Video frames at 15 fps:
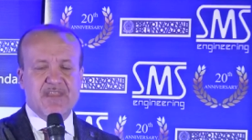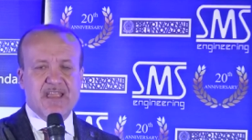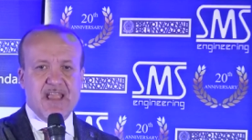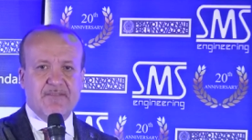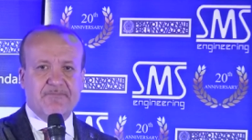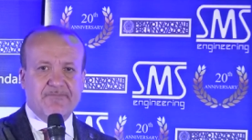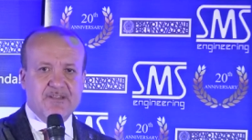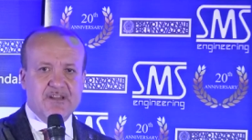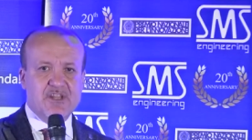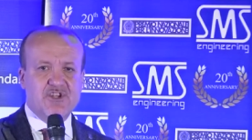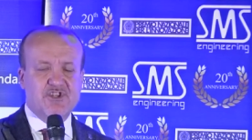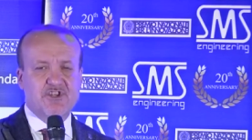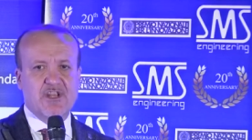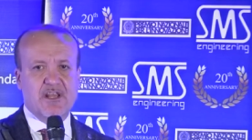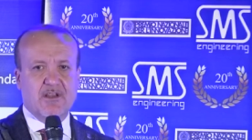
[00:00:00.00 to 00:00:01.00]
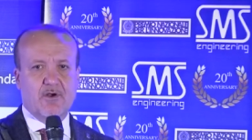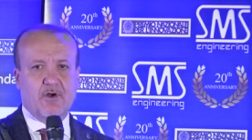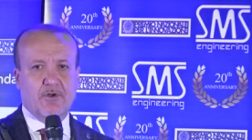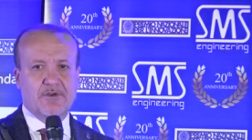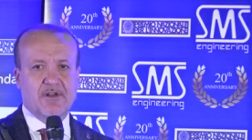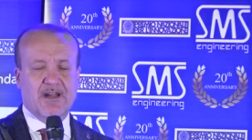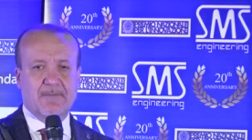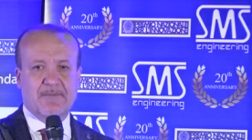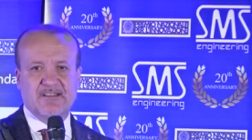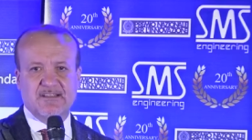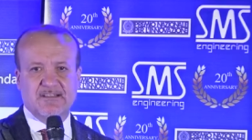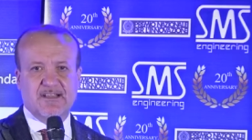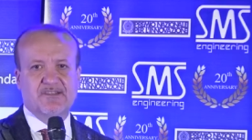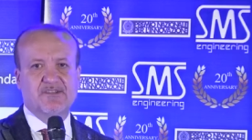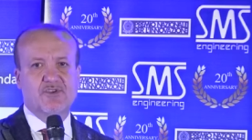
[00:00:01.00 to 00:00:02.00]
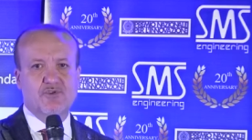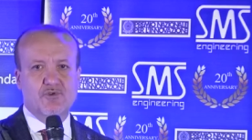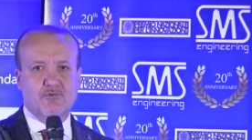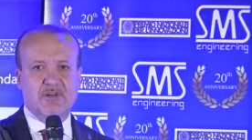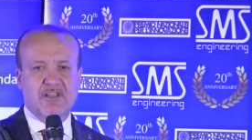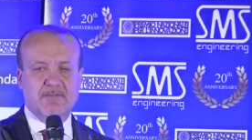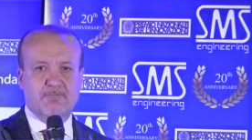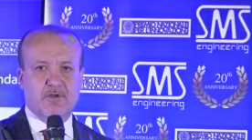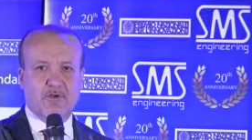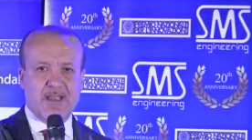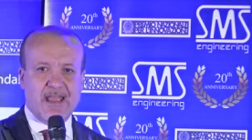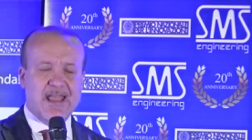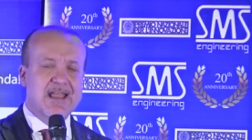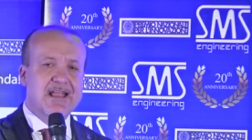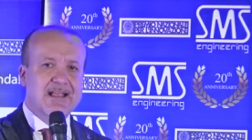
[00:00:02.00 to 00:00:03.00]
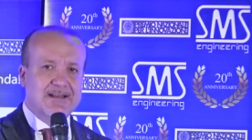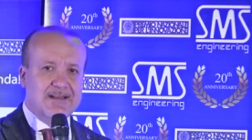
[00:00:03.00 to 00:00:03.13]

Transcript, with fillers: e finisce con la presentazione di un libro che è